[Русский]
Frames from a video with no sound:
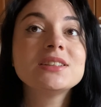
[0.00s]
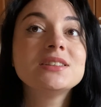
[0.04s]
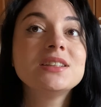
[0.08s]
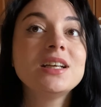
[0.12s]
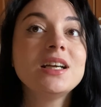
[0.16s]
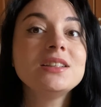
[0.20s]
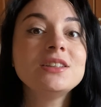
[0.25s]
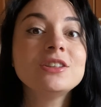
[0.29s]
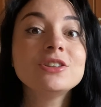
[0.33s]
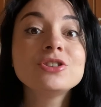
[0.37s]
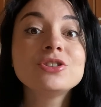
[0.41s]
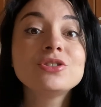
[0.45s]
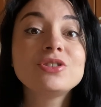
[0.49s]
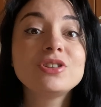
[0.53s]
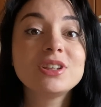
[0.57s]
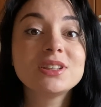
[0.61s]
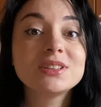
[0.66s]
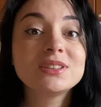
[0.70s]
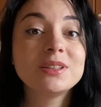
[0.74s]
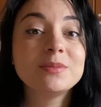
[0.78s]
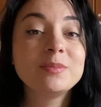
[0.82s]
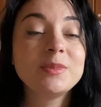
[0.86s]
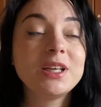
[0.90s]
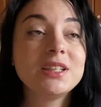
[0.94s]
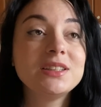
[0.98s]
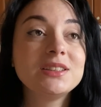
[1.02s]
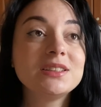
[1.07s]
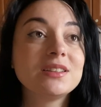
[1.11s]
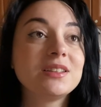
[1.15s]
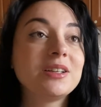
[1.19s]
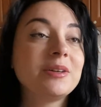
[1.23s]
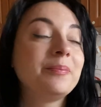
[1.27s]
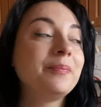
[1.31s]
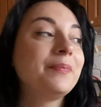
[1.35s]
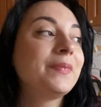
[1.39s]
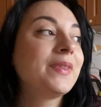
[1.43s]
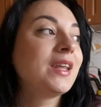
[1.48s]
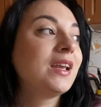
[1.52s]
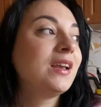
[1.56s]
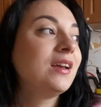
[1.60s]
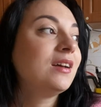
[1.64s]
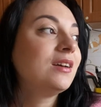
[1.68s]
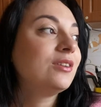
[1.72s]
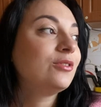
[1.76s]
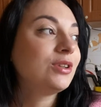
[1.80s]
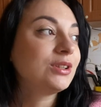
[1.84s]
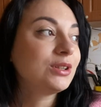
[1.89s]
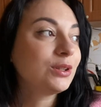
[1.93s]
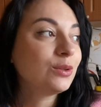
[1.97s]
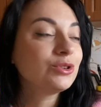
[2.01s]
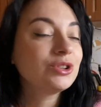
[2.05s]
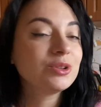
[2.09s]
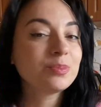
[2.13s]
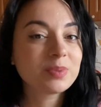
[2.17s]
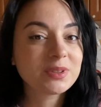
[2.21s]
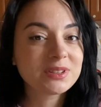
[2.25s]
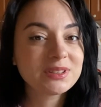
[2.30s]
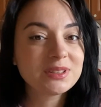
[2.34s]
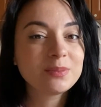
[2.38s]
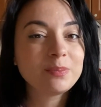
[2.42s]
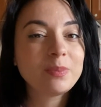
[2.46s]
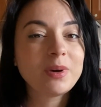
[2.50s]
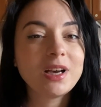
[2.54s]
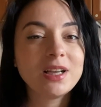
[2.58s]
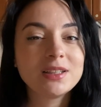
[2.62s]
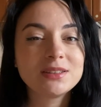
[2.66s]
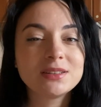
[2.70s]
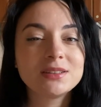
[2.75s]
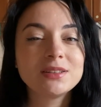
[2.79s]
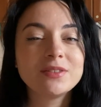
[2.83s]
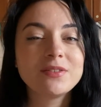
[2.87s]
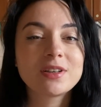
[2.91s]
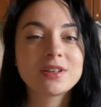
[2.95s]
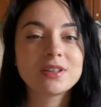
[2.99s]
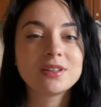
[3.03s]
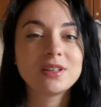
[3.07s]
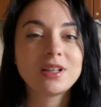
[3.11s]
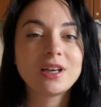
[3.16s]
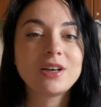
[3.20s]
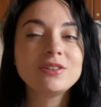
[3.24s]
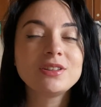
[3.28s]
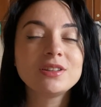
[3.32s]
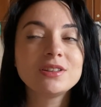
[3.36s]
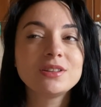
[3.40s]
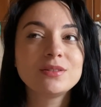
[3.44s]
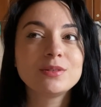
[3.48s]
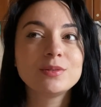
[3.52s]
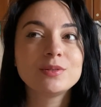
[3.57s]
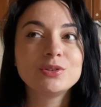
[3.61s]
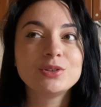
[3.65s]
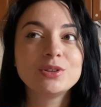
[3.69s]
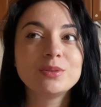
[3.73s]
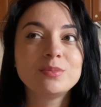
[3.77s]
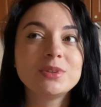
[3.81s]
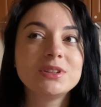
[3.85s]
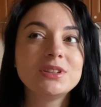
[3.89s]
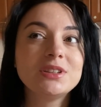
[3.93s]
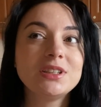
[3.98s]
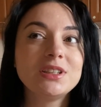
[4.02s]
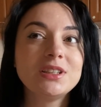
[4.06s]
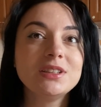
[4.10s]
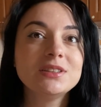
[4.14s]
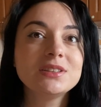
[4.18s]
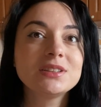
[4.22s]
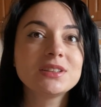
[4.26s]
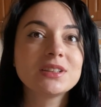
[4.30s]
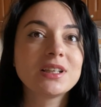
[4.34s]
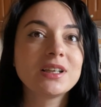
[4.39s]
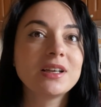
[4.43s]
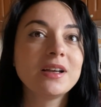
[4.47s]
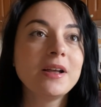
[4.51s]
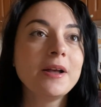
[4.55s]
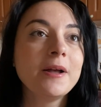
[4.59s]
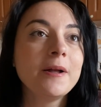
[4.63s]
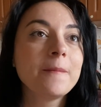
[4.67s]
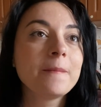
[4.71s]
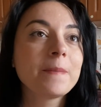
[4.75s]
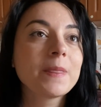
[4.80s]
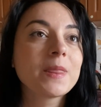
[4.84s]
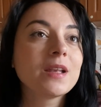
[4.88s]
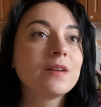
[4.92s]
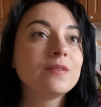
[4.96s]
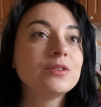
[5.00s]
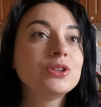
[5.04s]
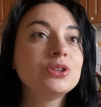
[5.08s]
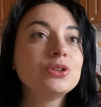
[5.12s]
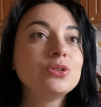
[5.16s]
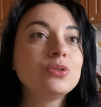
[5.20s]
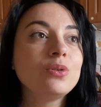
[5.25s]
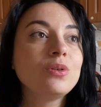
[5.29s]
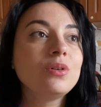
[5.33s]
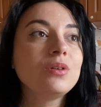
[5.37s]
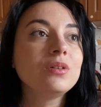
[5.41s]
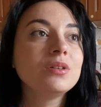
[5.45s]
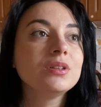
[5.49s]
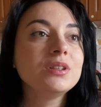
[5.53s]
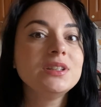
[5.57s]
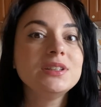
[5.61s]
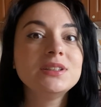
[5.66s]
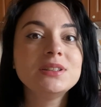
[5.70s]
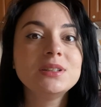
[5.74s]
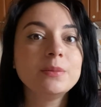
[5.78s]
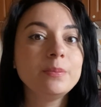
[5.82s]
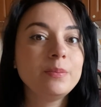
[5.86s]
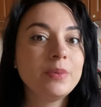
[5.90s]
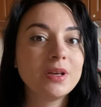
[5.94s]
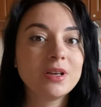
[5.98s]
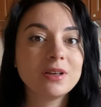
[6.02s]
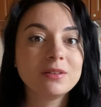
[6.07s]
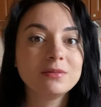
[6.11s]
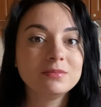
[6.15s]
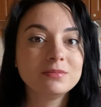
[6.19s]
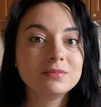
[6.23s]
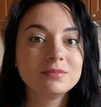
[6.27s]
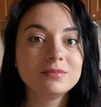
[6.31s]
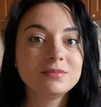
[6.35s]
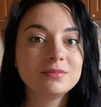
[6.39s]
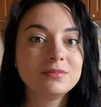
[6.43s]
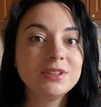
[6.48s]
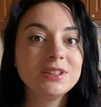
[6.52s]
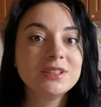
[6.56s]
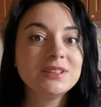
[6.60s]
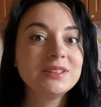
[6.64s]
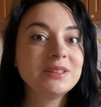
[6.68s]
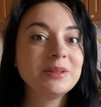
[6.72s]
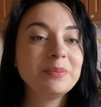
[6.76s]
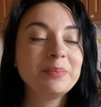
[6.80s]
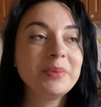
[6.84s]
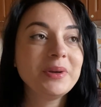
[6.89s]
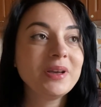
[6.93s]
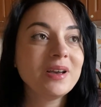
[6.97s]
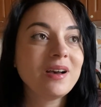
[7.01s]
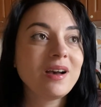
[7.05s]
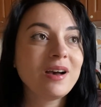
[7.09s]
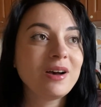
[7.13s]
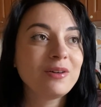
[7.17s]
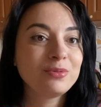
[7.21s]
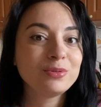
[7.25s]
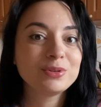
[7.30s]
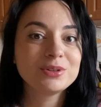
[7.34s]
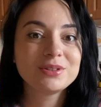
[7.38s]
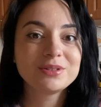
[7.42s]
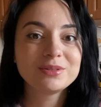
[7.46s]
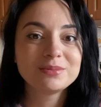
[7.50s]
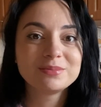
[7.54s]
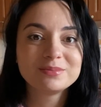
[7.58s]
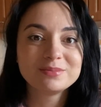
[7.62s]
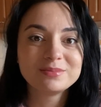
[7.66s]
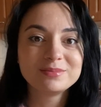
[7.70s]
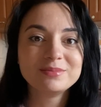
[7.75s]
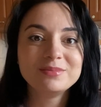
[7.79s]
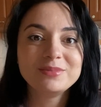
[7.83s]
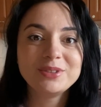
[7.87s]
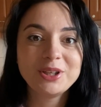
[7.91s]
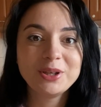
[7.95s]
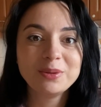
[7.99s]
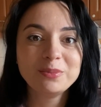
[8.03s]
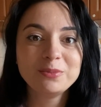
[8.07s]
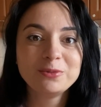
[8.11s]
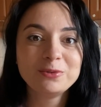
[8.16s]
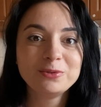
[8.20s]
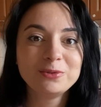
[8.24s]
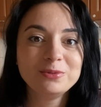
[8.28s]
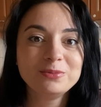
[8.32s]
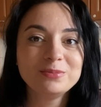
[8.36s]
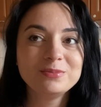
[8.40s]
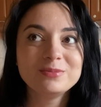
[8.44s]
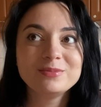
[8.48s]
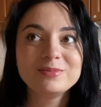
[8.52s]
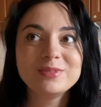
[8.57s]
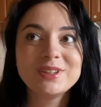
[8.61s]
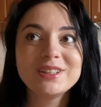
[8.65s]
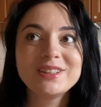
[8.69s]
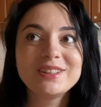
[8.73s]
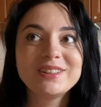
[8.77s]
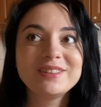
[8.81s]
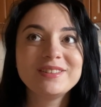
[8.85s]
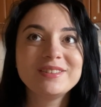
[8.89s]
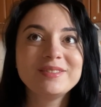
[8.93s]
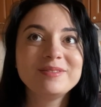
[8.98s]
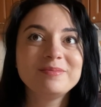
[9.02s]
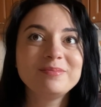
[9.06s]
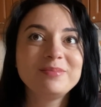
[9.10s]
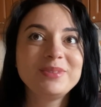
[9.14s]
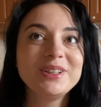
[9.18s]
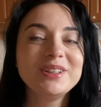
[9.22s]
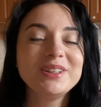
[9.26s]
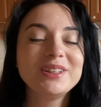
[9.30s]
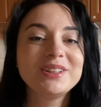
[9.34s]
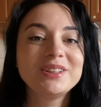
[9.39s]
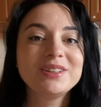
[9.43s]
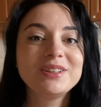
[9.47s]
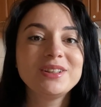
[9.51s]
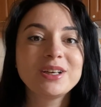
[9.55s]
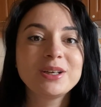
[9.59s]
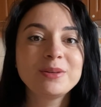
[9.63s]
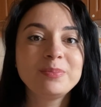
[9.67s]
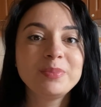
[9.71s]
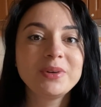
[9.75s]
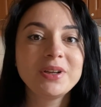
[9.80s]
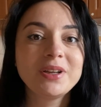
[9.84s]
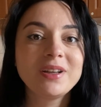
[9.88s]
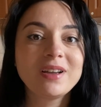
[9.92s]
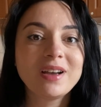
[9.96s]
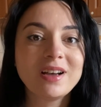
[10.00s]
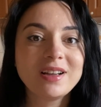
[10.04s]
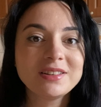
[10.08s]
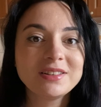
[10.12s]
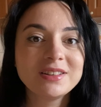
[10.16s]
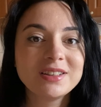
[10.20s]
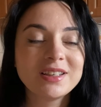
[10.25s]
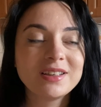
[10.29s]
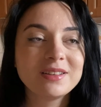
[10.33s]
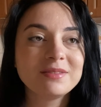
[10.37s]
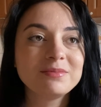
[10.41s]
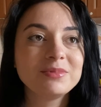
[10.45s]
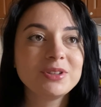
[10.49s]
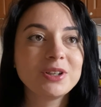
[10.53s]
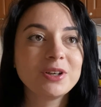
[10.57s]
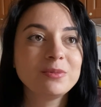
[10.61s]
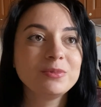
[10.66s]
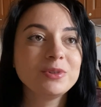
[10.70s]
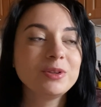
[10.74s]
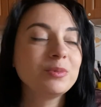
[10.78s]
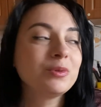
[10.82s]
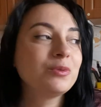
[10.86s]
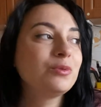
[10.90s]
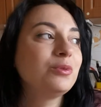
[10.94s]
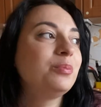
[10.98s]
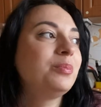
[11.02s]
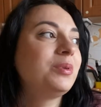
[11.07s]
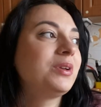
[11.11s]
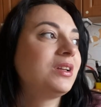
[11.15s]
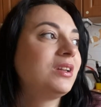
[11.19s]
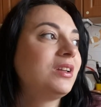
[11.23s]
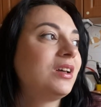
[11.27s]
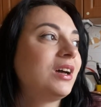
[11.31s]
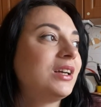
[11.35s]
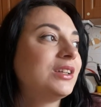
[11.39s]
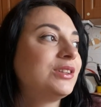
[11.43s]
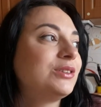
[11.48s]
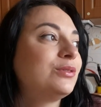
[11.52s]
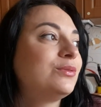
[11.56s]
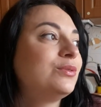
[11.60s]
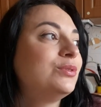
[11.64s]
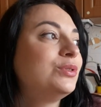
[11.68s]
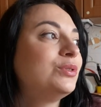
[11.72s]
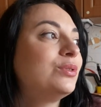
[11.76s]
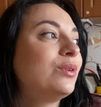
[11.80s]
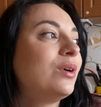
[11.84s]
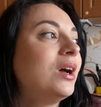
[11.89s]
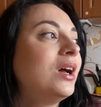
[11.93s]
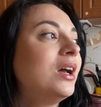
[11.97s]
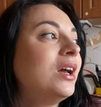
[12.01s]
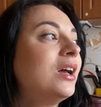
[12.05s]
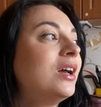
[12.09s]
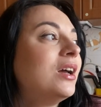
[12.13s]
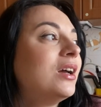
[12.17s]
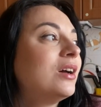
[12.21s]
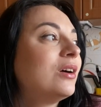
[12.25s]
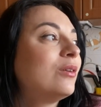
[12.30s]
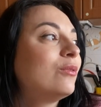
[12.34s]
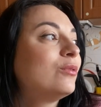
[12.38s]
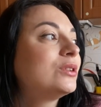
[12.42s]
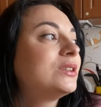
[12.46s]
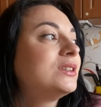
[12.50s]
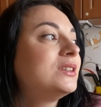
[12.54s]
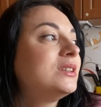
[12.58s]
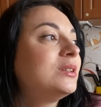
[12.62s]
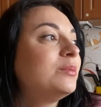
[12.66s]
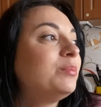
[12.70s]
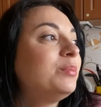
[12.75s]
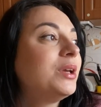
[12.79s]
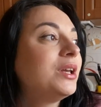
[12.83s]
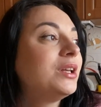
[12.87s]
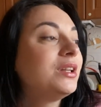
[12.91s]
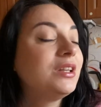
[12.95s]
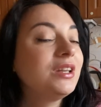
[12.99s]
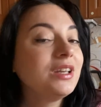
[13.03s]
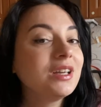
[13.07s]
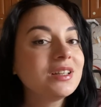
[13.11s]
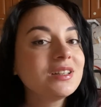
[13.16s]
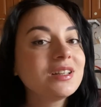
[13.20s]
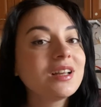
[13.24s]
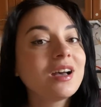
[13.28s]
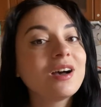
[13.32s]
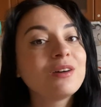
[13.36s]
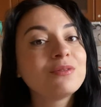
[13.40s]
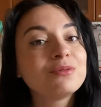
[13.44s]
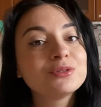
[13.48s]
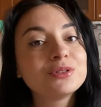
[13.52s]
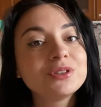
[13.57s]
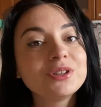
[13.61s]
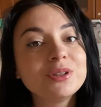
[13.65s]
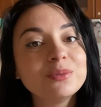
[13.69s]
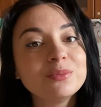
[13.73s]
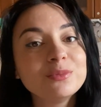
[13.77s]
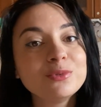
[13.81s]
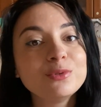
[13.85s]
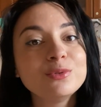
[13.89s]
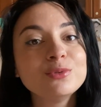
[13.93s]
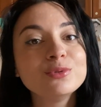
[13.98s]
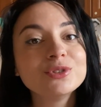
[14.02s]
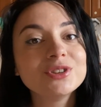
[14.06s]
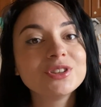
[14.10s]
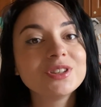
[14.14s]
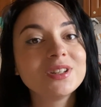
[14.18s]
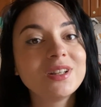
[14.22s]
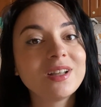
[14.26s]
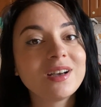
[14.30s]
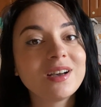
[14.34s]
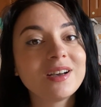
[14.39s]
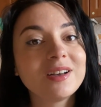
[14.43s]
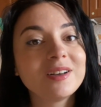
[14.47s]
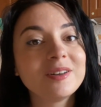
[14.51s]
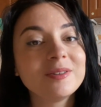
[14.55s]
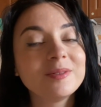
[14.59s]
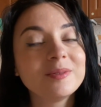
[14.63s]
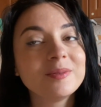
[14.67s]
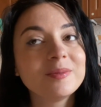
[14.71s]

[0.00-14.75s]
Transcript: знаете, что я заметила? Но ну, это уже просыпается, наверное, да, вот это вот все материнское. Все не себе. Не себе, а вот ему. Это, блин, это так приятно. Я вам не могу передать. Вот все вот себе нет, а вот ему уже да.